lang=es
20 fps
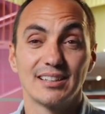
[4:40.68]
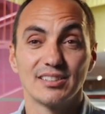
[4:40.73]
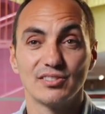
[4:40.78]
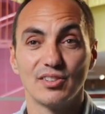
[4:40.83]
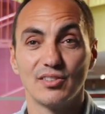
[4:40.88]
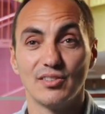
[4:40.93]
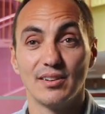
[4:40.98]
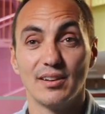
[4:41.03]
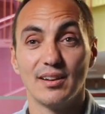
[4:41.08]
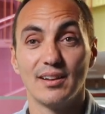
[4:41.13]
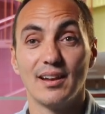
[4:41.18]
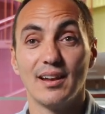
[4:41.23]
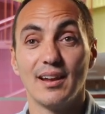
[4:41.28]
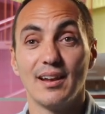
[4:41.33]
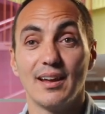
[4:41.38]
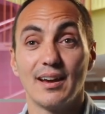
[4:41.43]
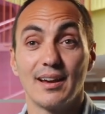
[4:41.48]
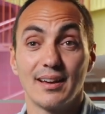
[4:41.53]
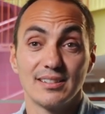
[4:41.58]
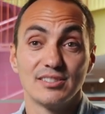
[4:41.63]
que son
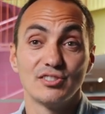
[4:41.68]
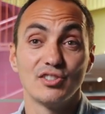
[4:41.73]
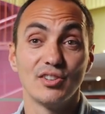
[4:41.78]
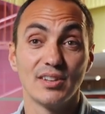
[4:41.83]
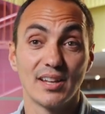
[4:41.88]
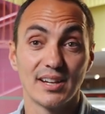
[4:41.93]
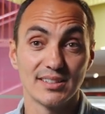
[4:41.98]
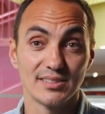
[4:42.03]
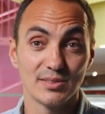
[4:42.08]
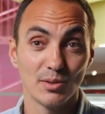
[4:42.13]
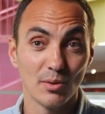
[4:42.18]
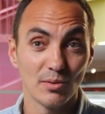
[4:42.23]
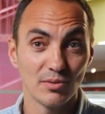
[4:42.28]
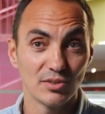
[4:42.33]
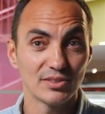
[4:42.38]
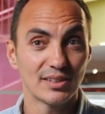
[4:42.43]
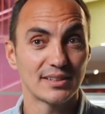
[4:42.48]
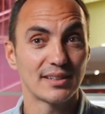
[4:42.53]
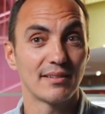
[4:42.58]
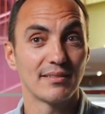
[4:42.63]
la, gestión de
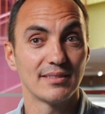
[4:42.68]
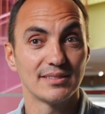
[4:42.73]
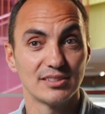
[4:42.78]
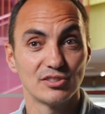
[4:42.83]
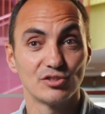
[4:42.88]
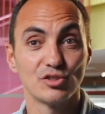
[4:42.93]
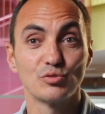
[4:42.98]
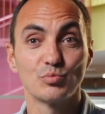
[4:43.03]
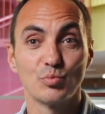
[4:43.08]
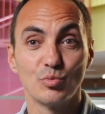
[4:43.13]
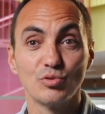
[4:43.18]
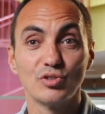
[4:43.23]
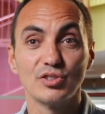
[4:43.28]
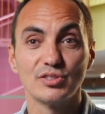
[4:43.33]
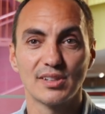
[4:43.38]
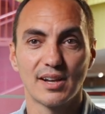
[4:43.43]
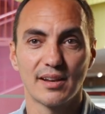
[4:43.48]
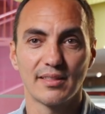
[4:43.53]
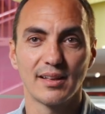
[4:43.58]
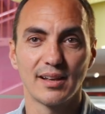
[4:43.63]
residuos a través de estos
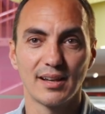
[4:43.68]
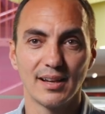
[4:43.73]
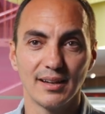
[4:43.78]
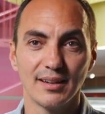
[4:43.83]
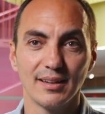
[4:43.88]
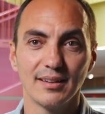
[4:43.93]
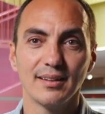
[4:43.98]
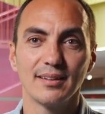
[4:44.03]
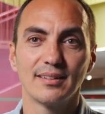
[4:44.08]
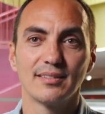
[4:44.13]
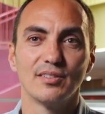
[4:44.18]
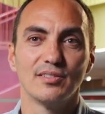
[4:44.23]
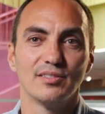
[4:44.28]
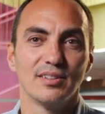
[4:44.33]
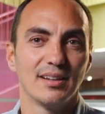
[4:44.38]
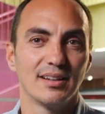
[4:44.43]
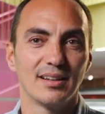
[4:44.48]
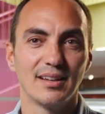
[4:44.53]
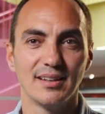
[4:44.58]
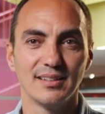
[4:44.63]
puntos de reciclaje,
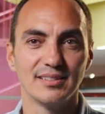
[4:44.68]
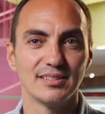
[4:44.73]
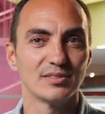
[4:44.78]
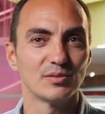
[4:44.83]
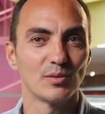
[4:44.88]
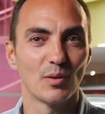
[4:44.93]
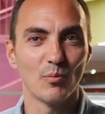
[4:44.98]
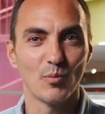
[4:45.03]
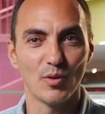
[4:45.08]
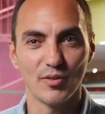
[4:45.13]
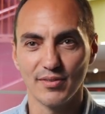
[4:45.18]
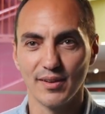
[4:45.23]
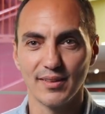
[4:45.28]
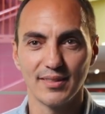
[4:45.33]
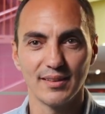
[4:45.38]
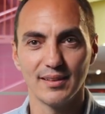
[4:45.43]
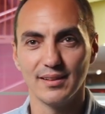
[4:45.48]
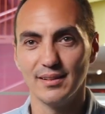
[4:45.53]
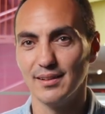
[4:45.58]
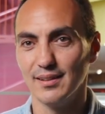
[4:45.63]
donde el cliente es muy
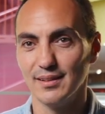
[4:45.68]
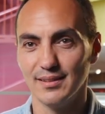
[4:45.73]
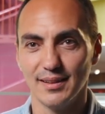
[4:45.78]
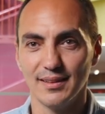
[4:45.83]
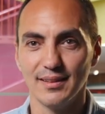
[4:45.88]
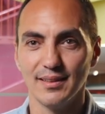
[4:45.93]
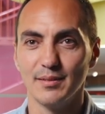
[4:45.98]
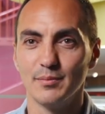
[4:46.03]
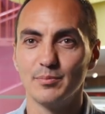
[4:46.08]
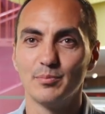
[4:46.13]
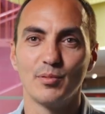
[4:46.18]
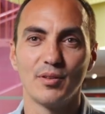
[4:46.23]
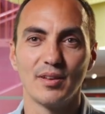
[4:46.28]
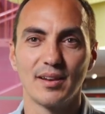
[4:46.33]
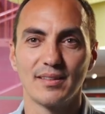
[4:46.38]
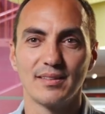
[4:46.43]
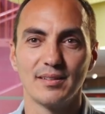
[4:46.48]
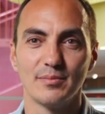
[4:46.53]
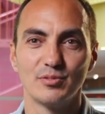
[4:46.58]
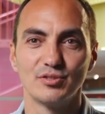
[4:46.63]
fácil eh,
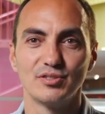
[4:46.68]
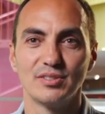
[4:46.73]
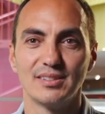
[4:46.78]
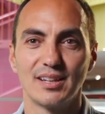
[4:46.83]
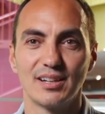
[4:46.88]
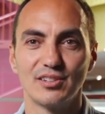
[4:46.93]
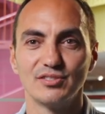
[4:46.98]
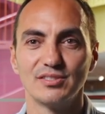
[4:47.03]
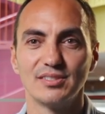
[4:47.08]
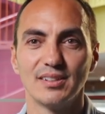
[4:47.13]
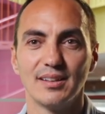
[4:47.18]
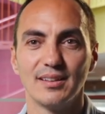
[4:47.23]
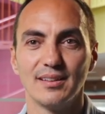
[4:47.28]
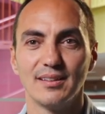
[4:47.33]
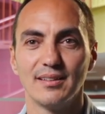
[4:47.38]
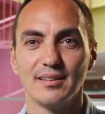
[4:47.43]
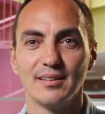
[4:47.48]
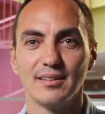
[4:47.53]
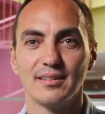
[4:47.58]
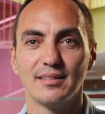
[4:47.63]
poder depositar los
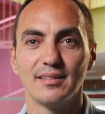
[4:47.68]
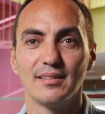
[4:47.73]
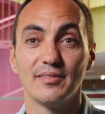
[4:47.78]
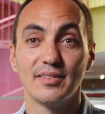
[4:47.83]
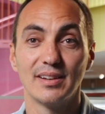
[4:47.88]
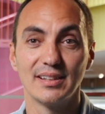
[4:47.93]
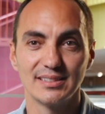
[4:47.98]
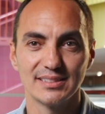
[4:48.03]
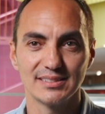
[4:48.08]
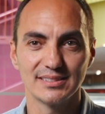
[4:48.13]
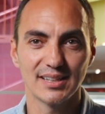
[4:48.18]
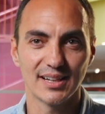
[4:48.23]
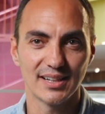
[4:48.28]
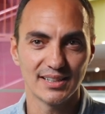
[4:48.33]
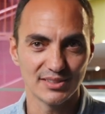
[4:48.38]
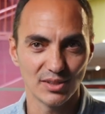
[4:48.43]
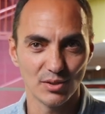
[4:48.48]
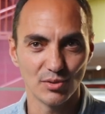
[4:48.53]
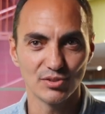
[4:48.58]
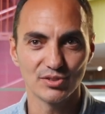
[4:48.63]
eh, diferentes
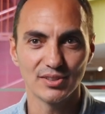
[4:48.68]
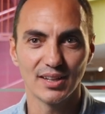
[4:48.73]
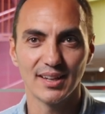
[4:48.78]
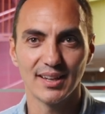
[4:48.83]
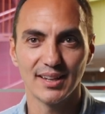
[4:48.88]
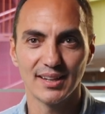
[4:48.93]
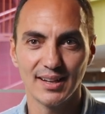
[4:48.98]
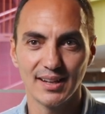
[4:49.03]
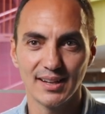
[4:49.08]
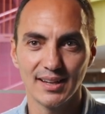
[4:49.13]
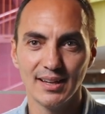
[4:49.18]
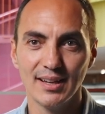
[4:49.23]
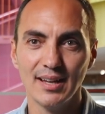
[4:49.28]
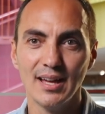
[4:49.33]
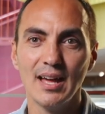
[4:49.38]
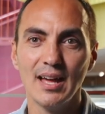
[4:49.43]
residuos que genera.